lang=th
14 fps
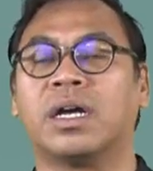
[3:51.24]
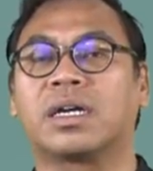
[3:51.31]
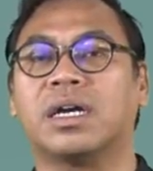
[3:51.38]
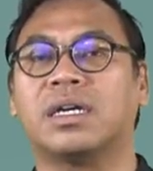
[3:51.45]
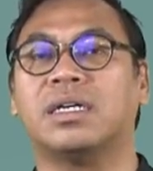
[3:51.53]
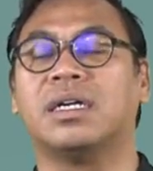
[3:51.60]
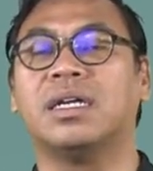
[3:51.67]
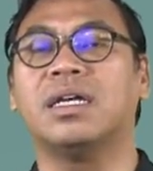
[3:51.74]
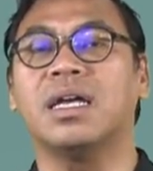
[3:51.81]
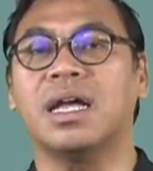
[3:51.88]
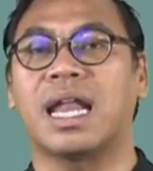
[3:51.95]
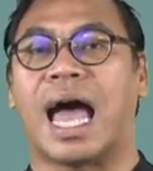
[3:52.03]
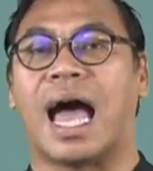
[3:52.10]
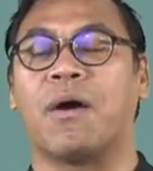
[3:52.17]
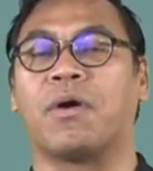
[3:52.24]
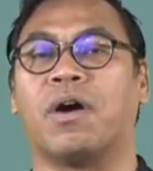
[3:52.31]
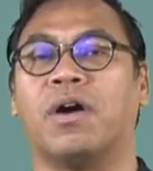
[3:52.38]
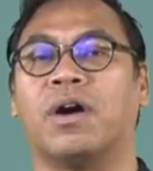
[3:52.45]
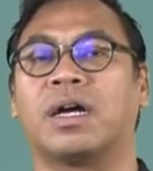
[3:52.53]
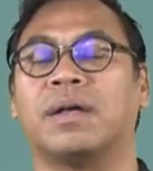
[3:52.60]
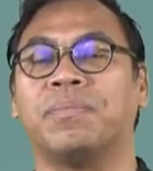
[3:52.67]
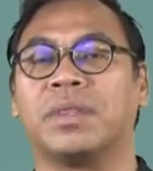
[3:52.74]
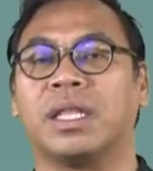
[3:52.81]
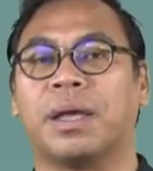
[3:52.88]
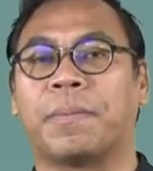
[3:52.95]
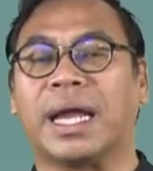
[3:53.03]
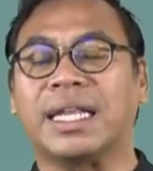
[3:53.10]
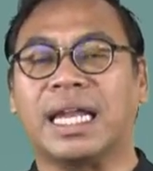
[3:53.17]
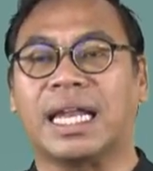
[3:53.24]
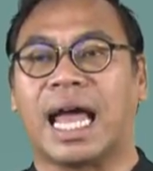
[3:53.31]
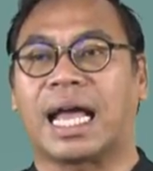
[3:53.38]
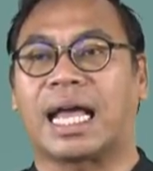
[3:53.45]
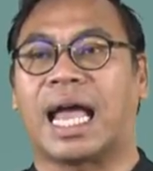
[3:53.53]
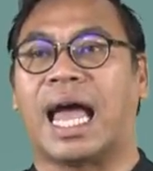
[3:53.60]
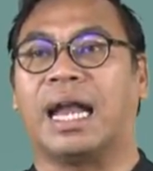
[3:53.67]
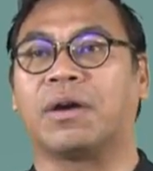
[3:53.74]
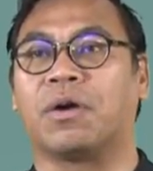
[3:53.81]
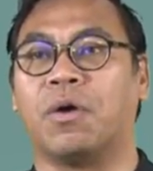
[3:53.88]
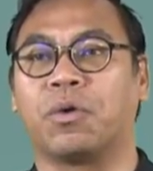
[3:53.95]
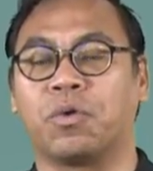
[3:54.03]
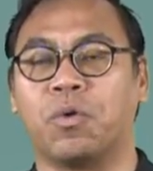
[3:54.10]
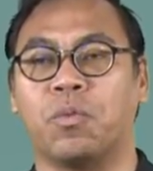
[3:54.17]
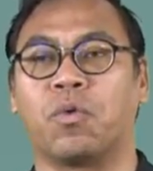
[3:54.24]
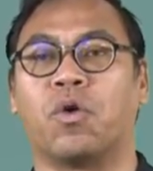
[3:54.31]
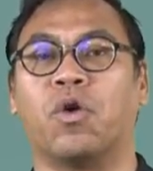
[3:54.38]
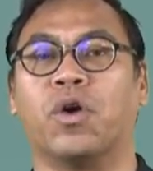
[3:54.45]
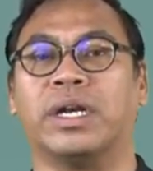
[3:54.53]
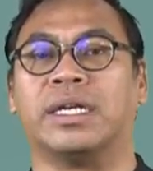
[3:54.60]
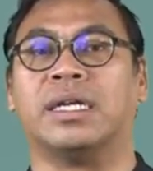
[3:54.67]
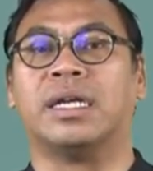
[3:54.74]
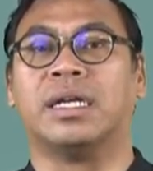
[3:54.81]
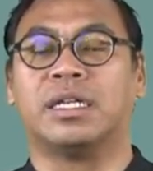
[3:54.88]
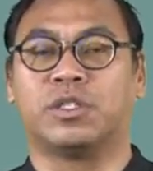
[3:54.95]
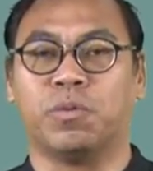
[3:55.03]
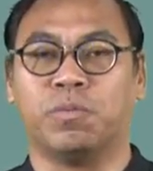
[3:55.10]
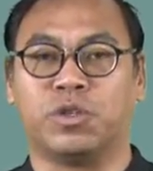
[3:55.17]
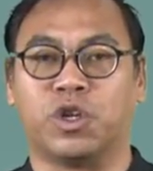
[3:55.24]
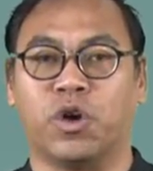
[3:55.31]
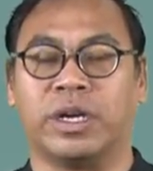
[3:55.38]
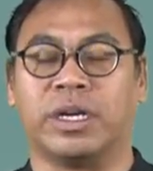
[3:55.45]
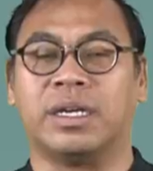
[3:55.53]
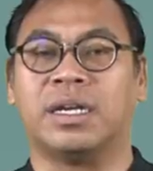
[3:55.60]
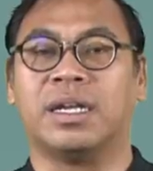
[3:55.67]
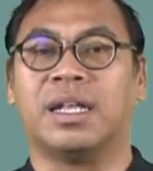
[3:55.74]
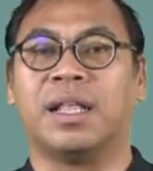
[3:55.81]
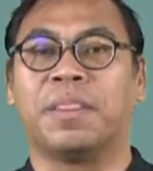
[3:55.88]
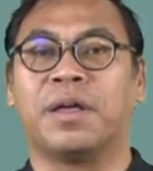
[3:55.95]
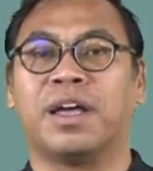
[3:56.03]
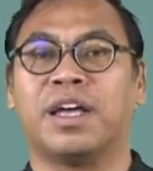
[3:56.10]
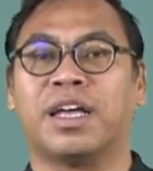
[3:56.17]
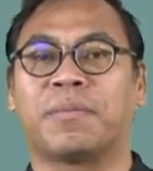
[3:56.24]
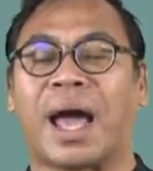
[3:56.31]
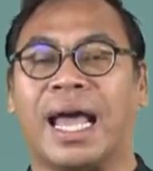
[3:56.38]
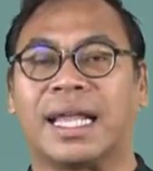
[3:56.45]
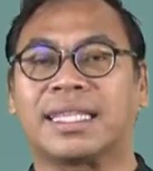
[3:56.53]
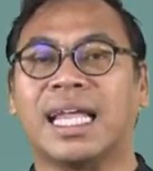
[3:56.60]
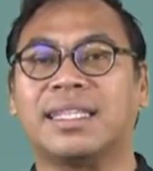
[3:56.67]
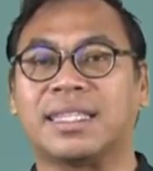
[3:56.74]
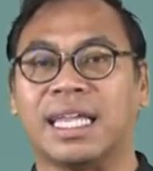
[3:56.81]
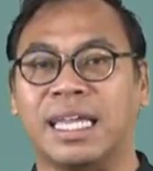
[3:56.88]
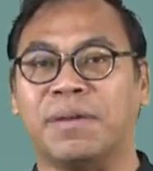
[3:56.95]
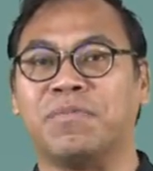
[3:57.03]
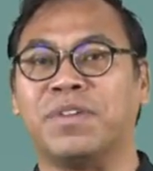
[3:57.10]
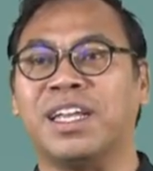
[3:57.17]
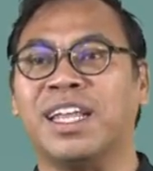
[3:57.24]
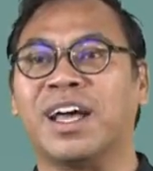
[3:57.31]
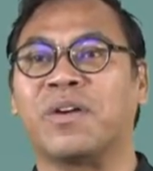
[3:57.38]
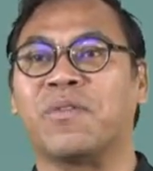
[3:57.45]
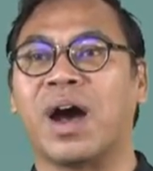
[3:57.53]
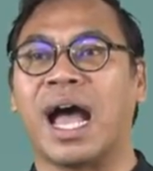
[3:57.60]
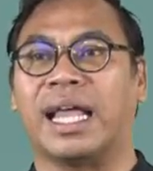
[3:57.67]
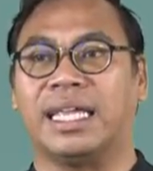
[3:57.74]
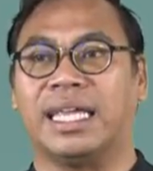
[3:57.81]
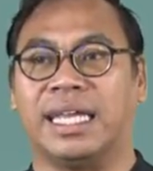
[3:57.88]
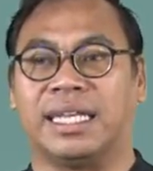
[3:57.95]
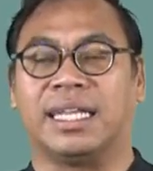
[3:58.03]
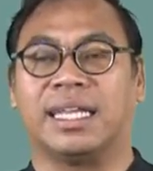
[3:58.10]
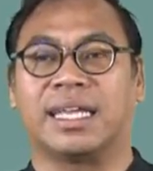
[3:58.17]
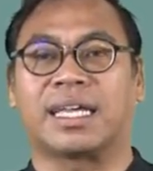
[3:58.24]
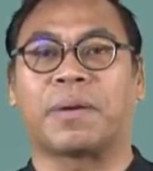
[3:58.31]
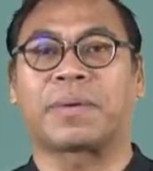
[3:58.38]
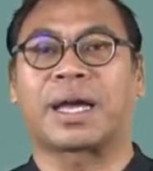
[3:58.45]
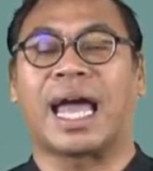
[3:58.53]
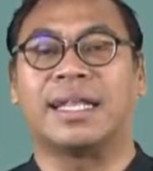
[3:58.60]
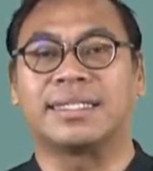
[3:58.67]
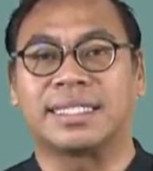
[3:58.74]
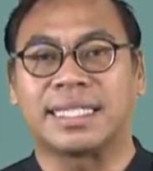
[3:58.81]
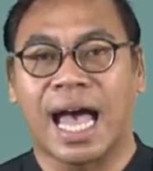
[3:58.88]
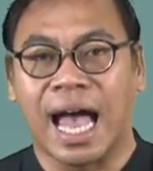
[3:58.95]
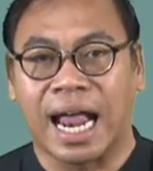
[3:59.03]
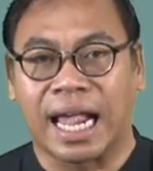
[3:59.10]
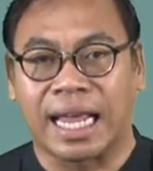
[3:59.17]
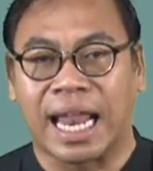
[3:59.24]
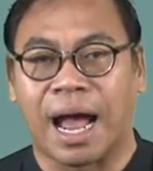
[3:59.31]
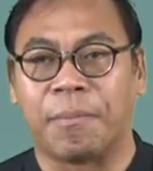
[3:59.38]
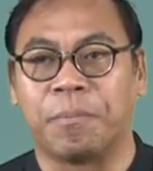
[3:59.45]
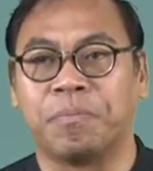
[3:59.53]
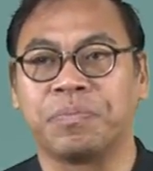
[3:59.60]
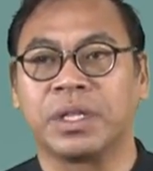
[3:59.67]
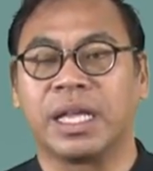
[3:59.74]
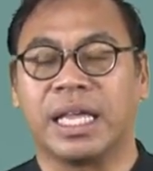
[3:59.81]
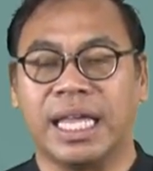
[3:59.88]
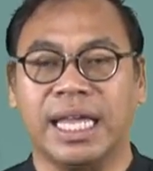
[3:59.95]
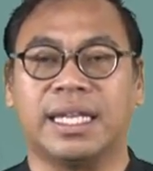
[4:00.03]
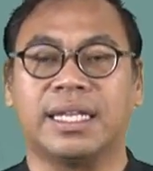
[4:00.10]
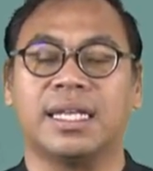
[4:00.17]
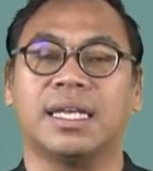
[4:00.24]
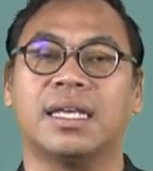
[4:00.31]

ก็คือเรื่องราวของพัฒนาการของกลุ่มคน ชุมชนภายใต้ธีมที่เรียกว่าอิดกับการสร้างอารยธรรมอิด